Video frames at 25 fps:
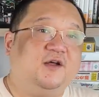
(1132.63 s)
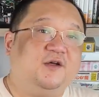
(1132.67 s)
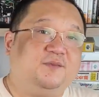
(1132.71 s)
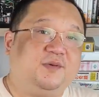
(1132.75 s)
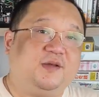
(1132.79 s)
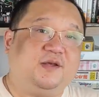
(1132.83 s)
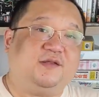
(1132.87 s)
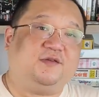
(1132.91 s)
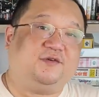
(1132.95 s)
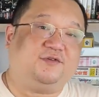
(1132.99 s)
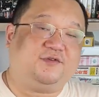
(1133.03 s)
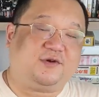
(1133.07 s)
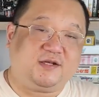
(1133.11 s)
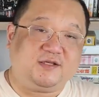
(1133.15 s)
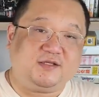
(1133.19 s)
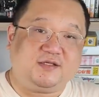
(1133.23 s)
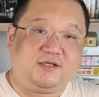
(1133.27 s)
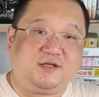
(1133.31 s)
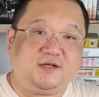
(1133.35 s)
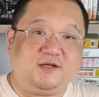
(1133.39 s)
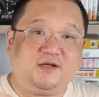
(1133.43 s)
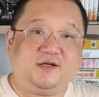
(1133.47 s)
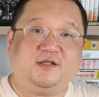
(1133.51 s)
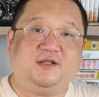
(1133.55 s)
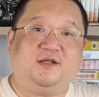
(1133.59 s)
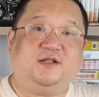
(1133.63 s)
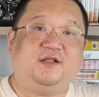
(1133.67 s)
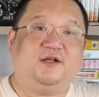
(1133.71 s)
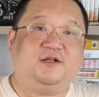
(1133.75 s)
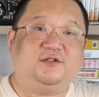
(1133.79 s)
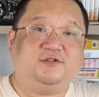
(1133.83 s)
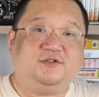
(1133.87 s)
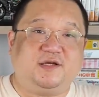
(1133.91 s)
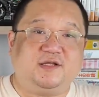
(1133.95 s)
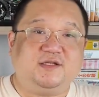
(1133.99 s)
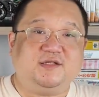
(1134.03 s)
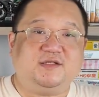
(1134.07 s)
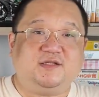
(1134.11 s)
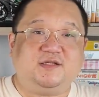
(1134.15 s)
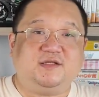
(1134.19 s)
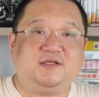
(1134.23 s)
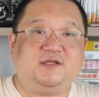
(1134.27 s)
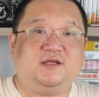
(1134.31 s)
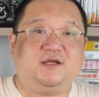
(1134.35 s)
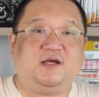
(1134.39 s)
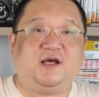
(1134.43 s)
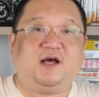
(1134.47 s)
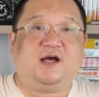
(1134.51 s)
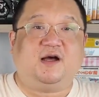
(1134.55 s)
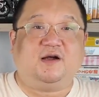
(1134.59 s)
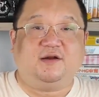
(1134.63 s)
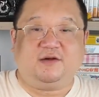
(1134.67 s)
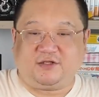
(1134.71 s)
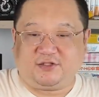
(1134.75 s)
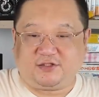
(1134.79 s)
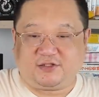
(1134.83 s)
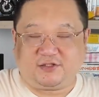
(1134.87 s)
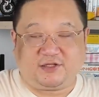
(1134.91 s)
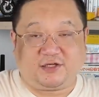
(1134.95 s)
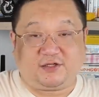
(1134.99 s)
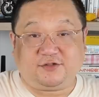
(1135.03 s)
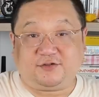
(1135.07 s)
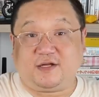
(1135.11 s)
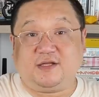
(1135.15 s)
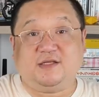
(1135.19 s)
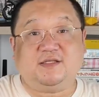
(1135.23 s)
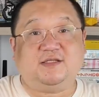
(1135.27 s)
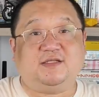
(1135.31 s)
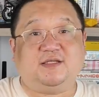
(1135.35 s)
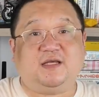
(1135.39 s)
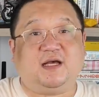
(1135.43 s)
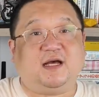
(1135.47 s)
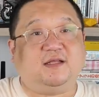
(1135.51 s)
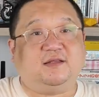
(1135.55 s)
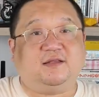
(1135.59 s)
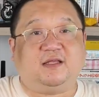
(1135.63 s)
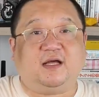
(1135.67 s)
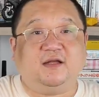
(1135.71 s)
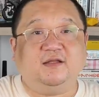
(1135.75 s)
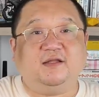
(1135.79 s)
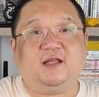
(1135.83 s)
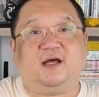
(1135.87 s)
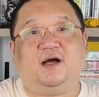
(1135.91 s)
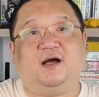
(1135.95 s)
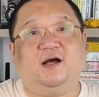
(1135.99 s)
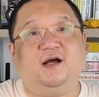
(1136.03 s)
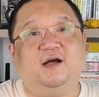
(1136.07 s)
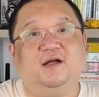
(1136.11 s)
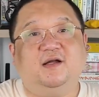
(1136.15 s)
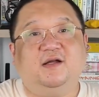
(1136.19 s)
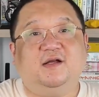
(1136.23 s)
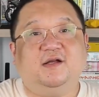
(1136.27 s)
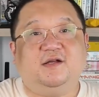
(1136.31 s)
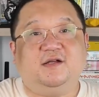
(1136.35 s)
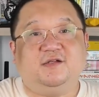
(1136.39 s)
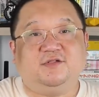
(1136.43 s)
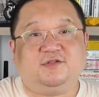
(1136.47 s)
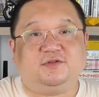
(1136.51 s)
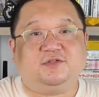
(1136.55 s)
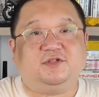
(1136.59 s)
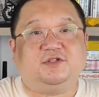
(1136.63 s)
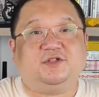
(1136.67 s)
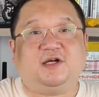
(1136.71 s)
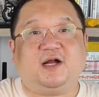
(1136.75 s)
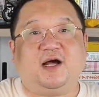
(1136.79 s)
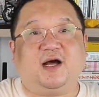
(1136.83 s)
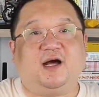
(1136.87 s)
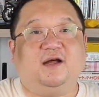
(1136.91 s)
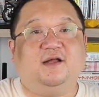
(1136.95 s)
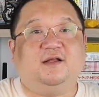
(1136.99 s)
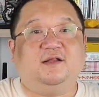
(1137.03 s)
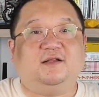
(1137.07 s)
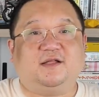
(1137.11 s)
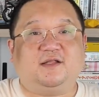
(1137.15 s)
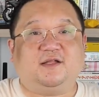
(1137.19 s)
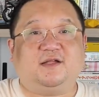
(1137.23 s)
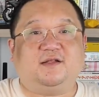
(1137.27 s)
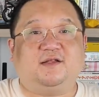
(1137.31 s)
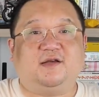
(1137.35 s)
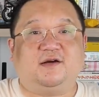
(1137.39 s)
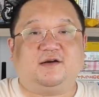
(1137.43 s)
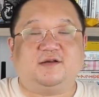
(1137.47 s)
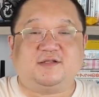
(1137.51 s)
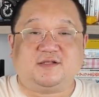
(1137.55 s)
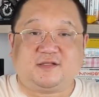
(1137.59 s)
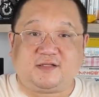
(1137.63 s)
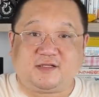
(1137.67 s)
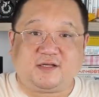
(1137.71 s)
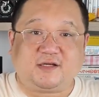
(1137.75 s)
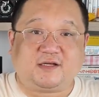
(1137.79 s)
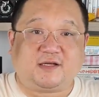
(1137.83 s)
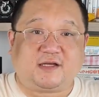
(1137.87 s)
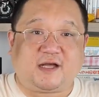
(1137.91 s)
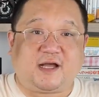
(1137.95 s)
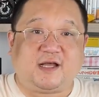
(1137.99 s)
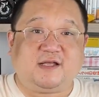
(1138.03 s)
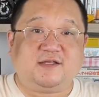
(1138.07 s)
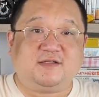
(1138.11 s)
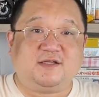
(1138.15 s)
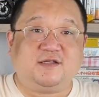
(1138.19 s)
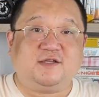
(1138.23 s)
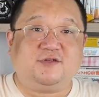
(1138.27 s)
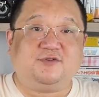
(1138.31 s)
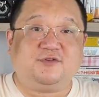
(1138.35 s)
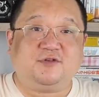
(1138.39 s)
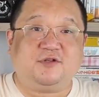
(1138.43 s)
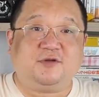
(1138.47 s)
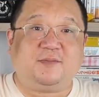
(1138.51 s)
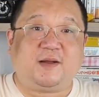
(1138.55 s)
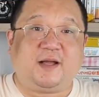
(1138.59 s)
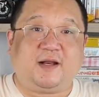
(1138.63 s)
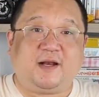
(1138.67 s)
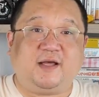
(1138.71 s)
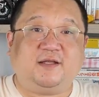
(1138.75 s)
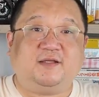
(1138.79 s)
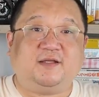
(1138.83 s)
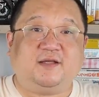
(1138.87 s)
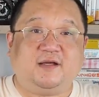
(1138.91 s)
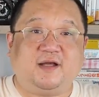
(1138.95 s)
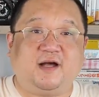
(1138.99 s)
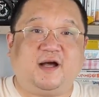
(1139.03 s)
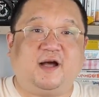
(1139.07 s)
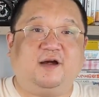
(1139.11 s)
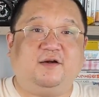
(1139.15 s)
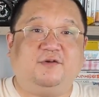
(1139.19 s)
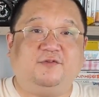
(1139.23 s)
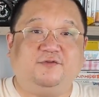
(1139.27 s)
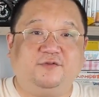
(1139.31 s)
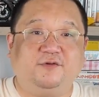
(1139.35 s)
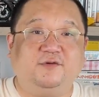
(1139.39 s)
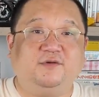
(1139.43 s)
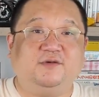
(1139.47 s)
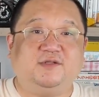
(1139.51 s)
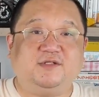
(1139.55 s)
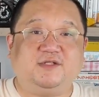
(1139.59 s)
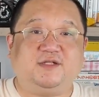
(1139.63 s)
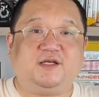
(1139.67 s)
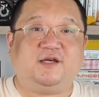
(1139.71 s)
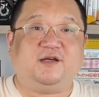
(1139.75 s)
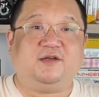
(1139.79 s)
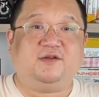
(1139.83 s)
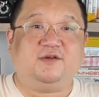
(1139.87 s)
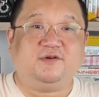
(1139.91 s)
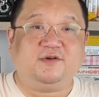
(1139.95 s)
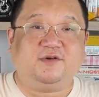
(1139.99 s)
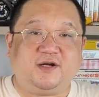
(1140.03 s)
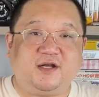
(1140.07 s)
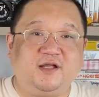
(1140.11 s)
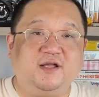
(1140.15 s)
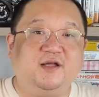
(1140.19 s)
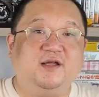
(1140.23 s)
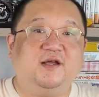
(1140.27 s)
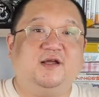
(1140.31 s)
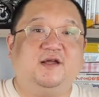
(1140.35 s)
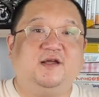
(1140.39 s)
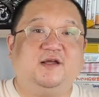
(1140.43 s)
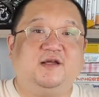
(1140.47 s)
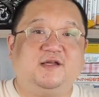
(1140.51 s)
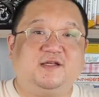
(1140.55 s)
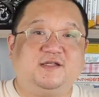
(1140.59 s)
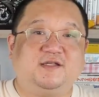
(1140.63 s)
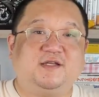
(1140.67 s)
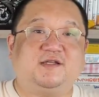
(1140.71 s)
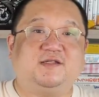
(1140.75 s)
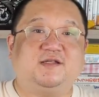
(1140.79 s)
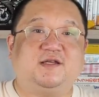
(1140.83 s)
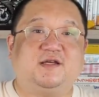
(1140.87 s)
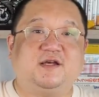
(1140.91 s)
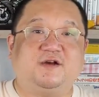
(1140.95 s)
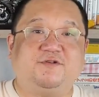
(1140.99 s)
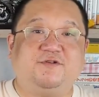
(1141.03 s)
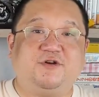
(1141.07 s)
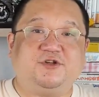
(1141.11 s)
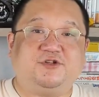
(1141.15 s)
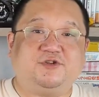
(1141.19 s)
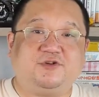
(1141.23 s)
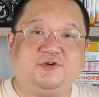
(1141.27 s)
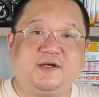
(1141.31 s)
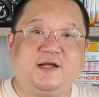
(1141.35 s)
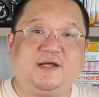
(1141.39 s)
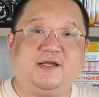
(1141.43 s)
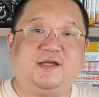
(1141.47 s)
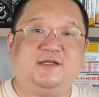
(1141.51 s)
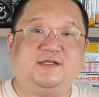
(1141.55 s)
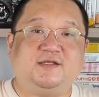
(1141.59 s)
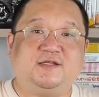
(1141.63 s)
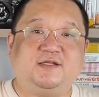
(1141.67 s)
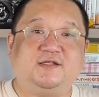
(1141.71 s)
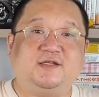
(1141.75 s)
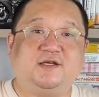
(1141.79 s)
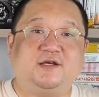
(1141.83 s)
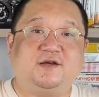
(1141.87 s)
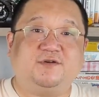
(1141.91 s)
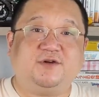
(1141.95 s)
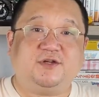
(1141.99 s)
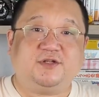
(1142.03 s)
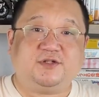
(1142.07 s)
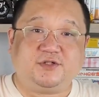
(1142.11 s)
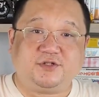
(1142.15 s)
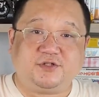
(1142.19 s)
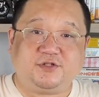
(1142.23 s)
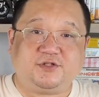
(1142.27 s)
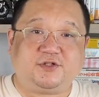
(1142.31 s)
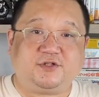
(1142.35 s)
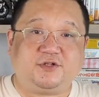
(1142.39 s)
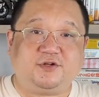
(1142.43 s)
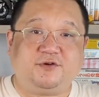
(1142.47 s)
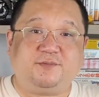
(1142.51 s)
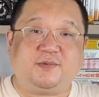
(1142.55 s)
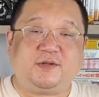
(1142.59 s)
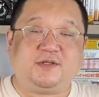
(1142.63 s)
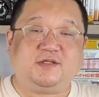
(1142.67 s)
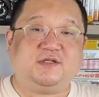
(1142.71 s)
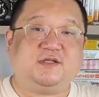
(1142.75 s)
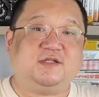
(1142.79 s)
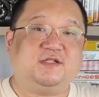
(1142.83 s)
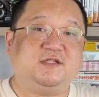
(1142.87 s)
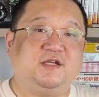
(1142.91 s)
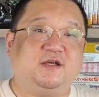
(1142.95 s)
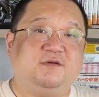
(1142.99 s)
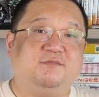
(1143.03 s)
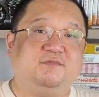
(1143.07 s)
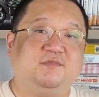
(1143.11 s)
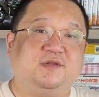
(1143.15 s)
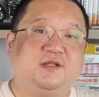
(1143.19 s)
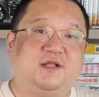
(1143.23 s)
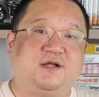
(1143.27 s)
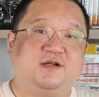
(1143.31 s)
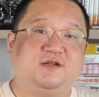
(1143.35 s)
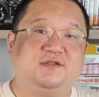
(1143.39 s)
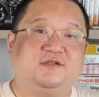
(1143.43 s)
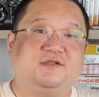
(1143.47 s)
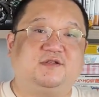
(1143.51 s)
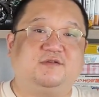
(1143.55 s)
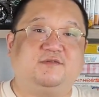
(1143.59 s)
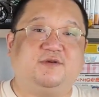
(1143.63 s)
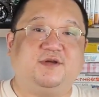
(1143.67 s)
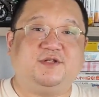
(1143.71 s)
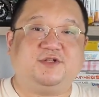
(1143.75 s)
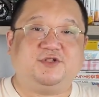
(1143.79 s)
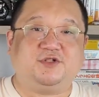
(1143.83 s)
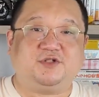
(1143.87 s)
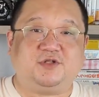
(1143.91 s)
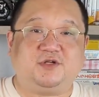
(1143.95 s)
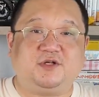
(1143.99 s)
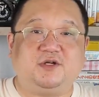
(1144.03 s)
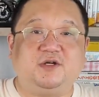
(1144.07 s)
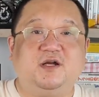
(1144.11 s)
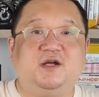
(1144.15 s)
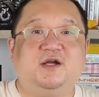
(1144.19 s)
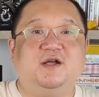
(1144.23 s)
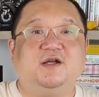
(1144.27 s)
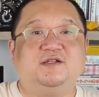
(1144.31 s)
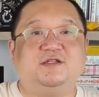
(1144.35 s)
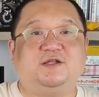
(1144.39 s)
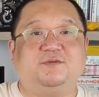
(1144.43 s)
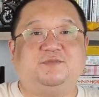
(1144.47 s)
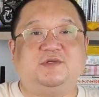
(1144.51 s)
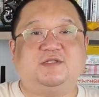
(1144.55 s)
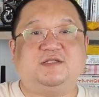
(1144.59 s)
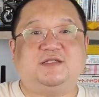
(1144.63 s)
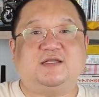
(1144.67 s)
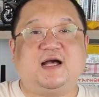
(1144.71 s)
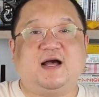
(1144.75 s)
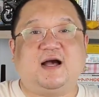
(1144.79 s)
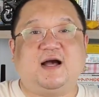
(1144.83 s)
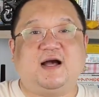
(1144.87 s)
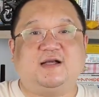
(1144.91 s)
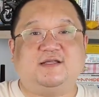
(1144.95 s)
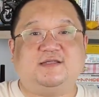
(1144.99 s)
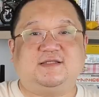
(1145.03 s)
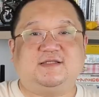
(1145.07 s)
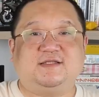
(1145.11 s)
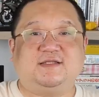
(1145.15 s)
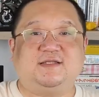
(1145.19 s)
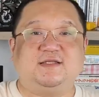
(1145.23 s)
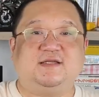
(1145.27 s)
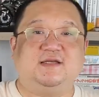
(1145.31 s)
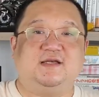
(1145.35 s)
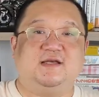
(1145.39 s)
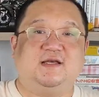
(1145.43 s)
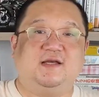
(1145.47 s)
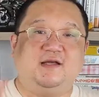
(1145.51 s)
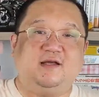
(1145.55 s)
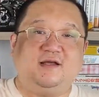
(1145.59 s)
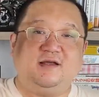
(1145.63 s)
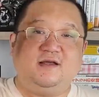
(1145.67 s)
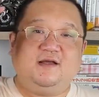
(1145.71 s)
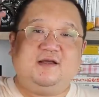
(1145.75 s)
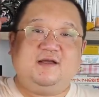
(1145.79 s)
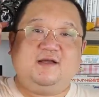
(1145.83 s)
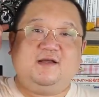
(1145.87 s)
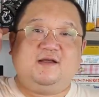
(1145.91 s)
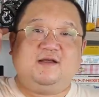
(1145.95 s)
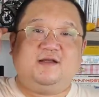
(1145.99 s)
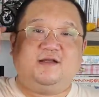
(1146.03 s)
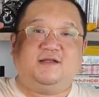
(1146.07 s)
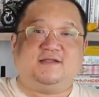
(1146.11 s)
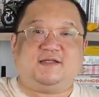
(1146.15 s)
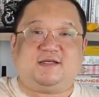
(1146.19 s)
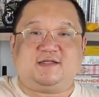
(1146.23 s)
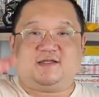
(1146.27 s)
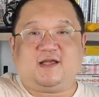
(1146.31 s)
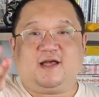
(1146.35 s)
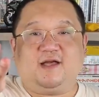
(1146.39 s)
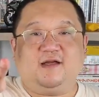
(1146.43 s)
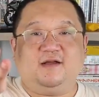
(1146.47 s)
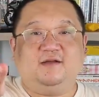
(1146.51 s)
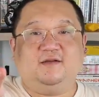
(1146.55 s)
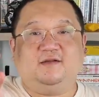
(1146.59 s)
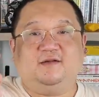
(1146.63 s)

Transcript: PS 传奇》《任天堂传奇》啊，《世嘉传奇》啊，等等。总之啊，大家挑自己感兴趣的买来听啊。风俭人，谢谢各位收看，也谢谢各位支持。本期节目到此为止，咱们下期再见。